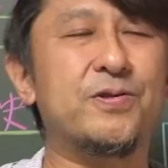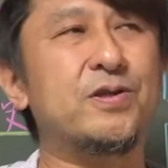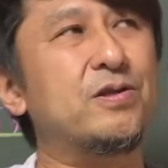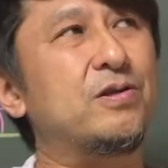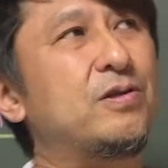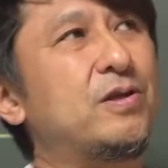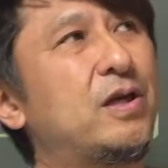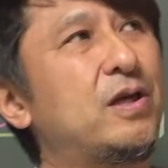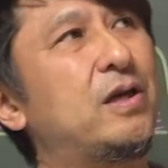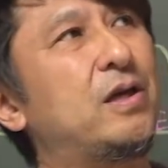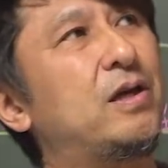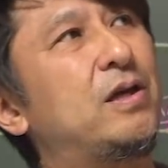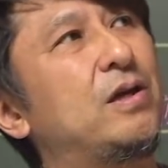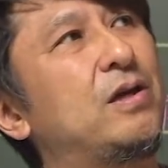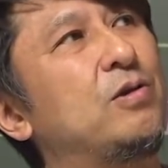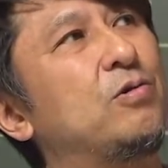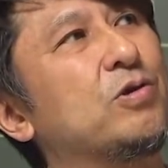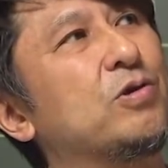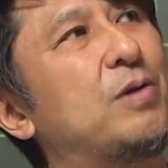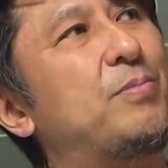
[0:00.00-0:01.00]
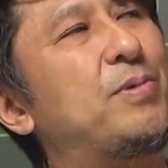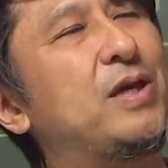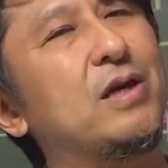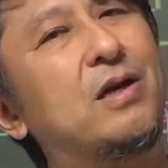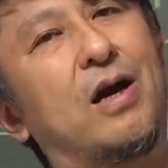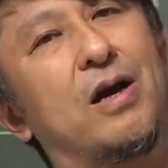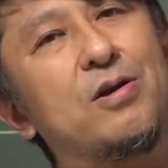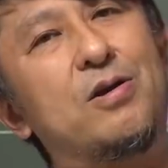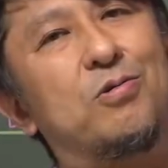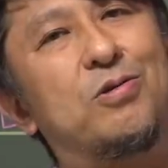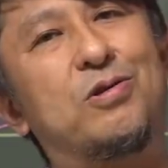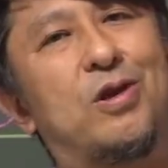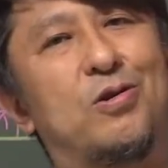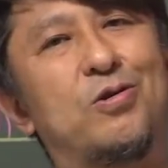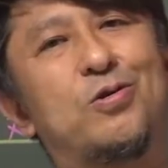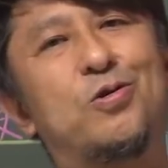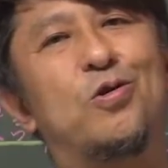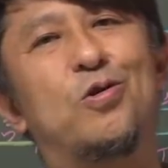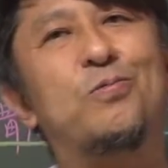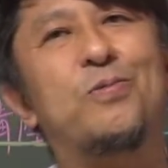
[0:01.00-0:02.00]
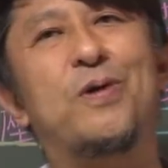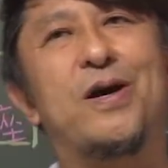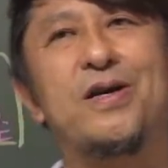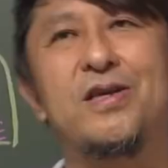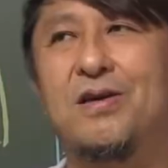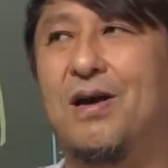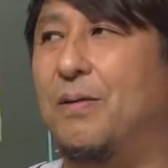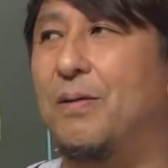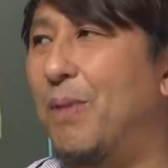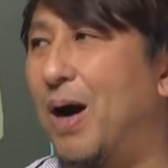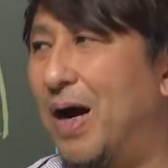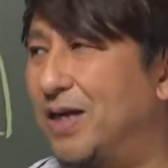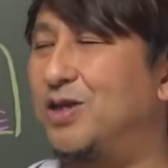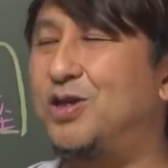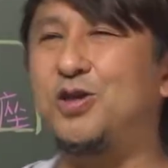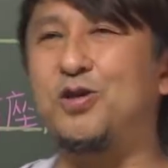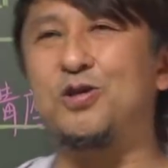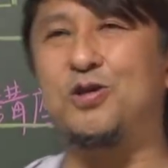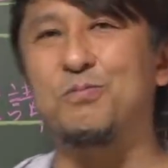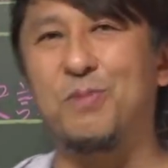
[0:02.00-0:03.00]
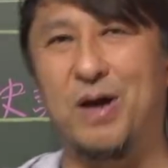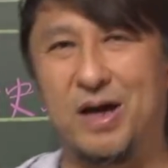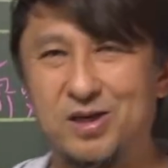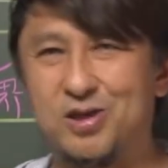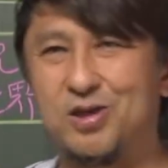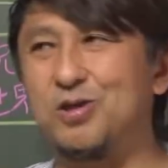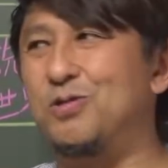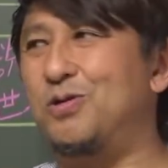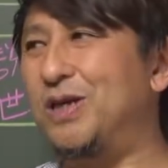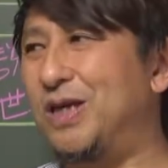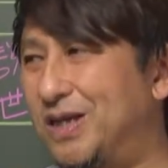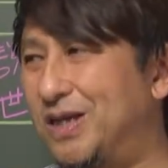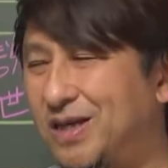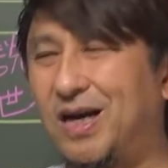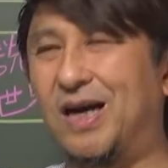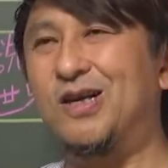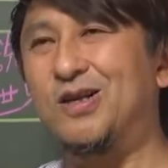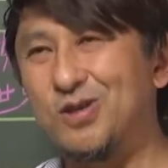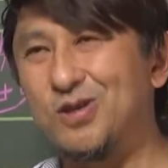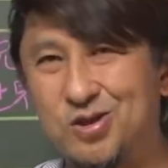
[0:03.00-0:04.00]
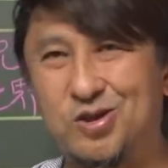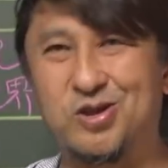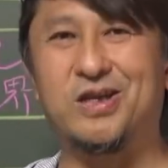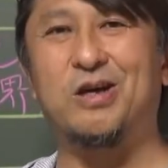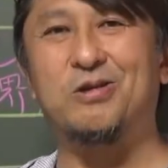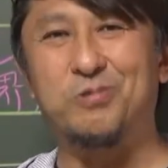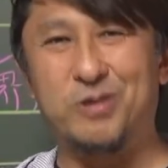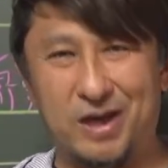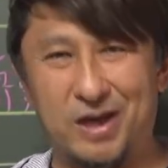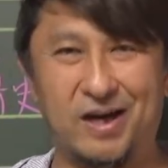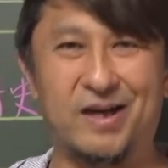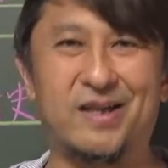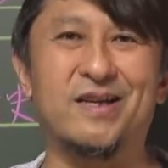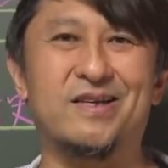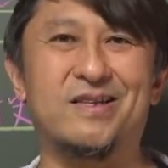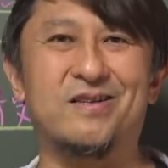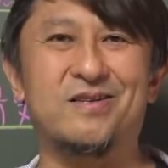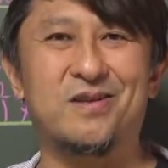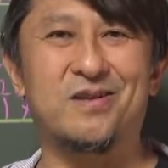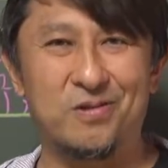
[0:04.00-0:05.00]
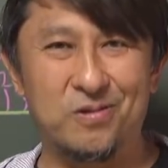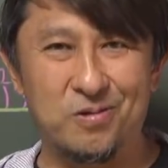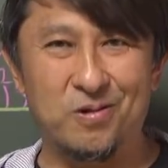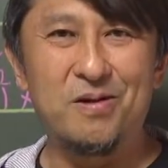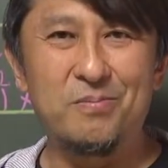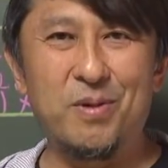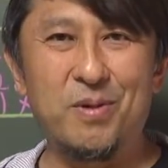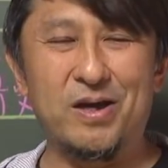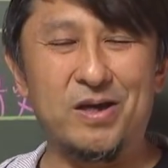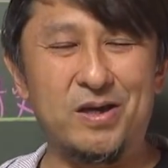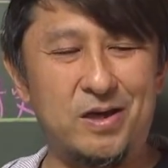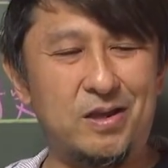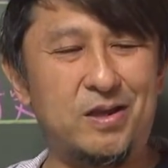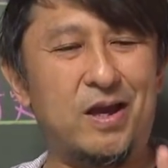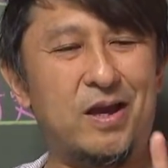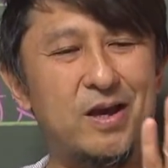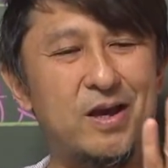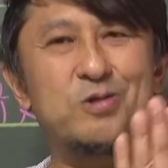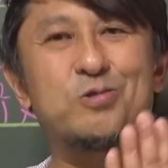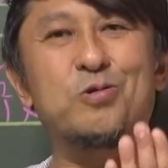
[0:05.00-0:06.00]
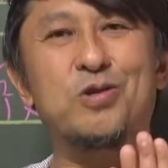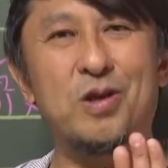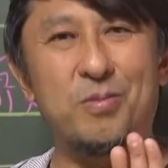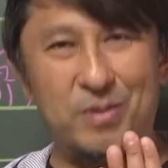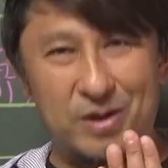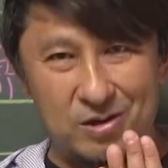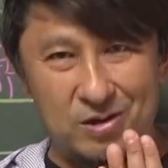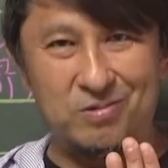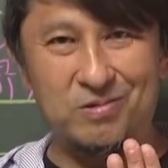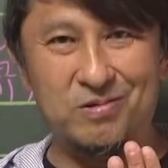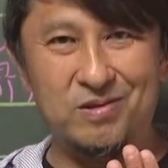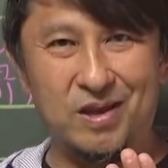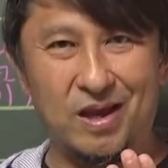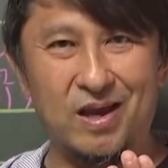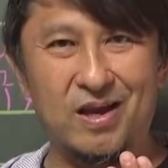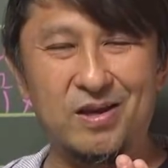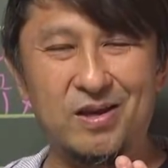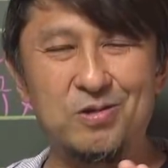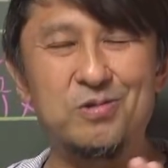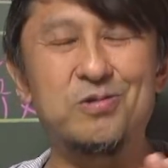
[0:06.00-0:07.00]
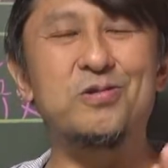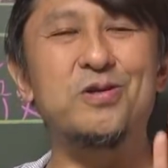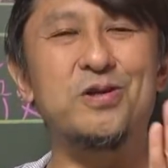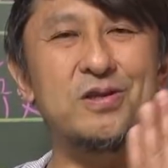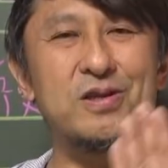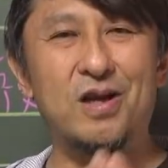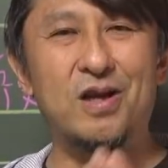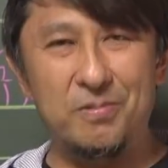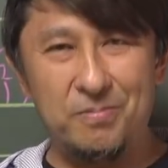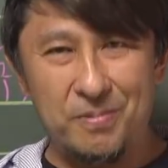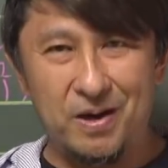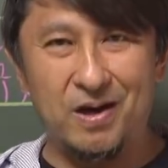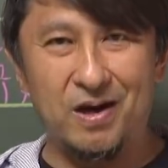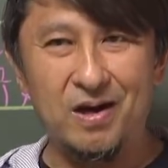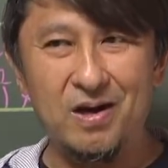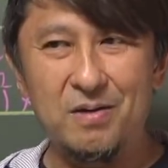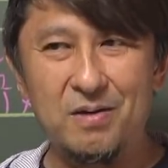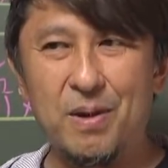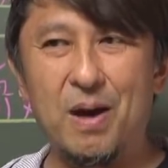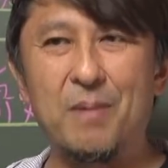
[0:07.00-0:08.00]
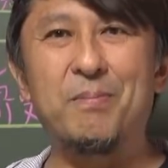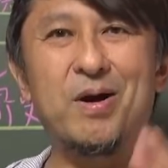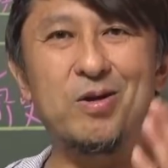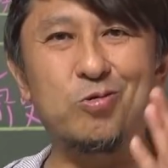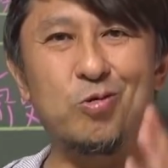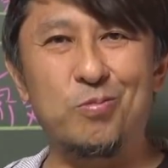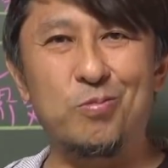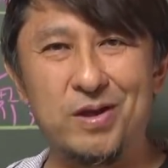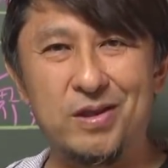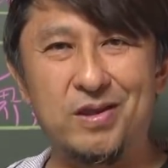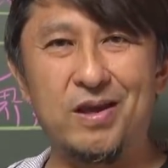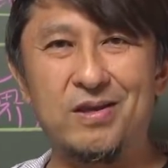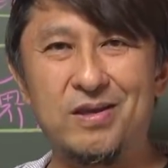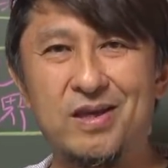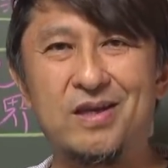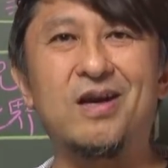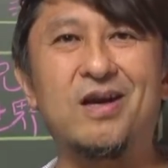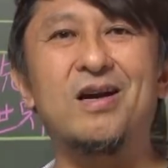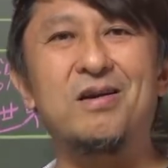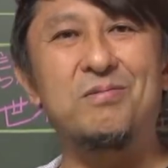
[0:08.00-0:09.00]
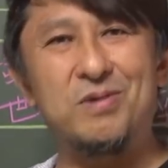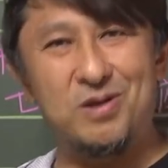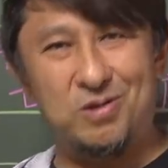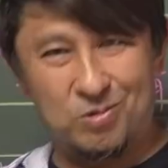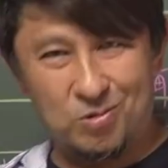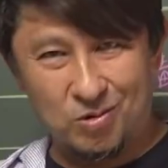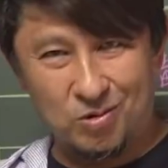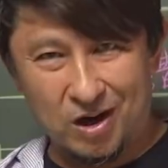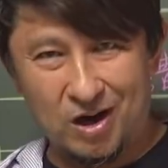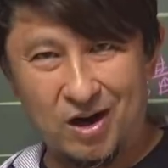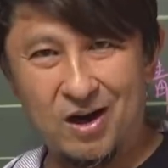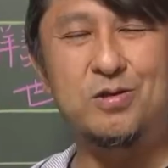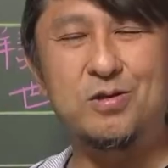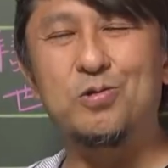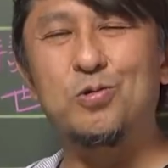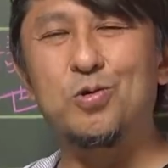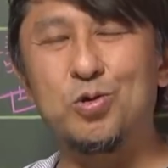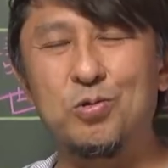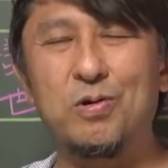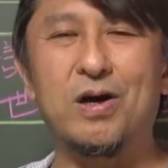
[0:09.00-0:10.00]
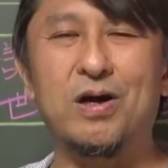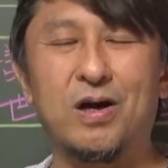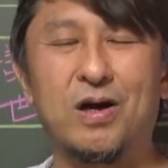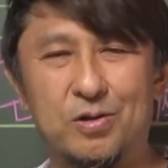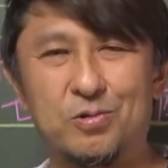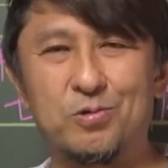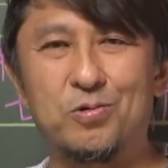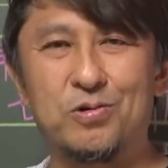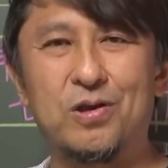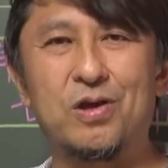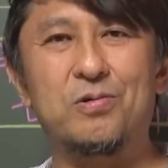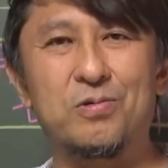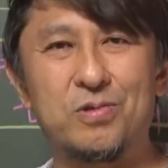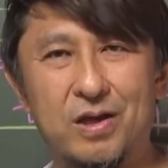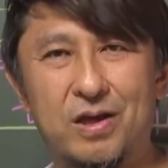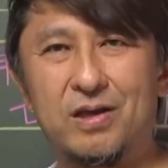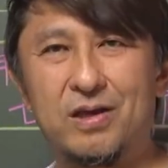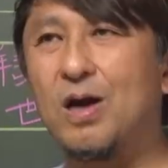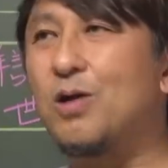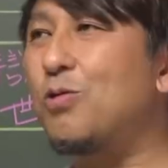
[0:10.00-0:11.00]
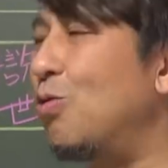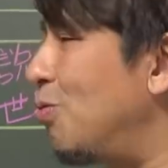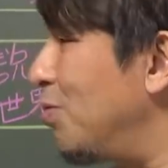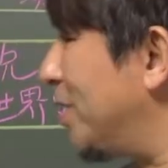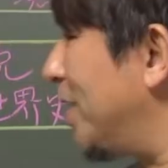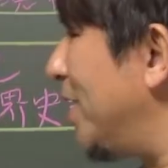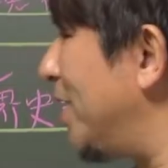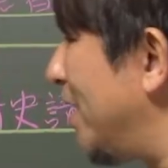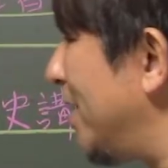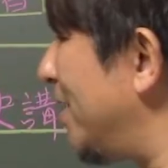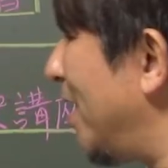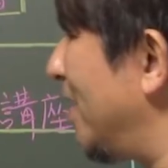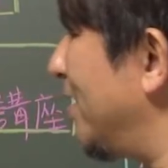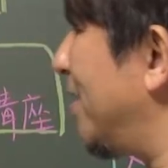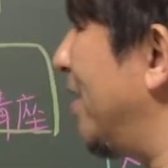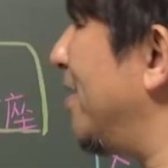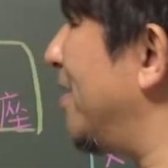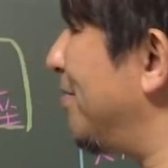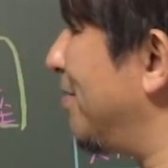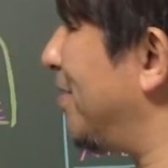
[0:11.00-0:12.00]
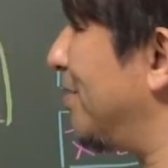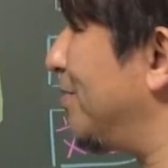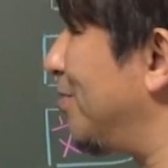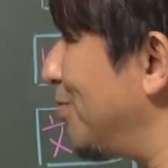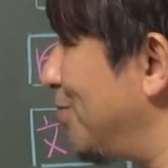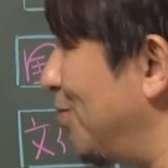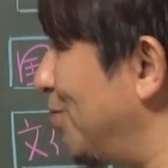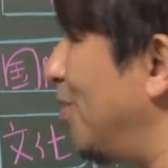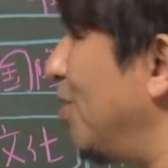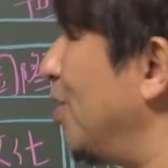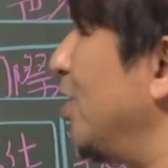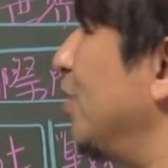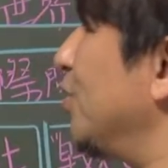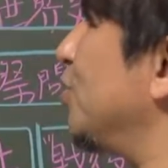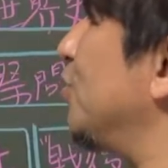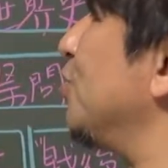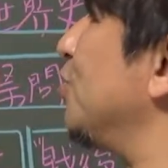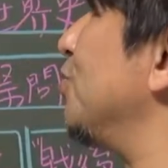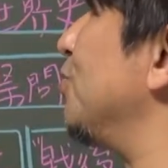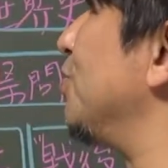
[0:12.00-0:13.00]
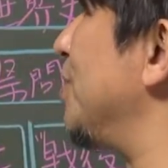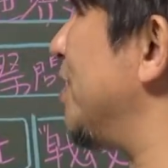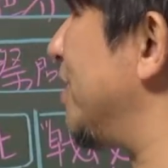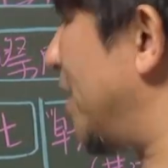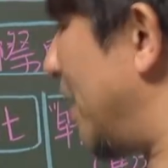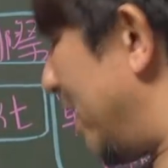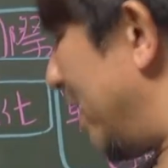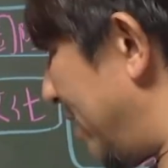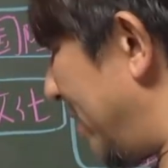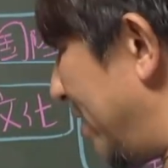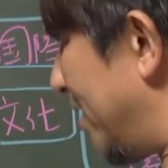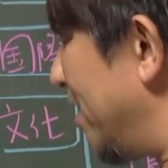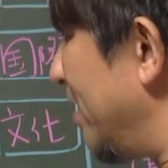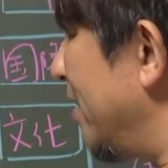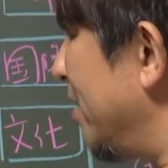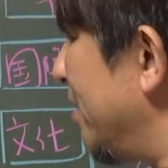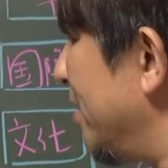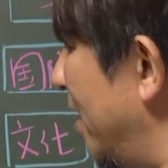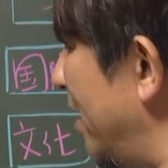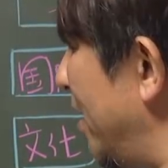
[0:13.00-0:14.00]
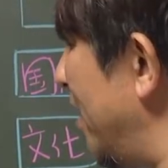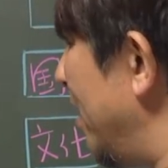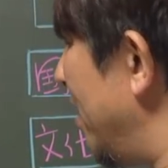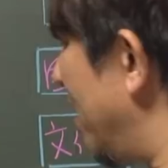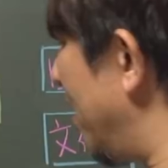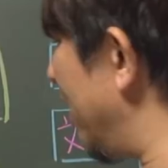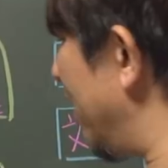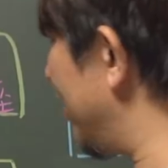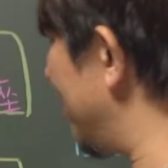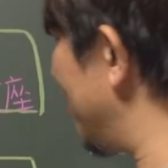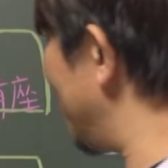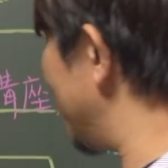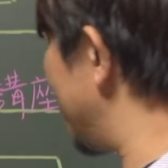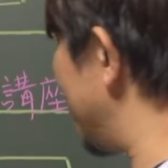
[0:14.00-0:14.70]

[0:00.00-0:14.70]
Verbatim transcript: 通にヨゼミに通ってる人の場合には毎週毎週1回ずつしか受けられないですけど、まあ家で映像で見るっていう風になれば、まあまとめて2回見るとかすることは可能なので、合計で何回やるかっていうと12回、で、えー、共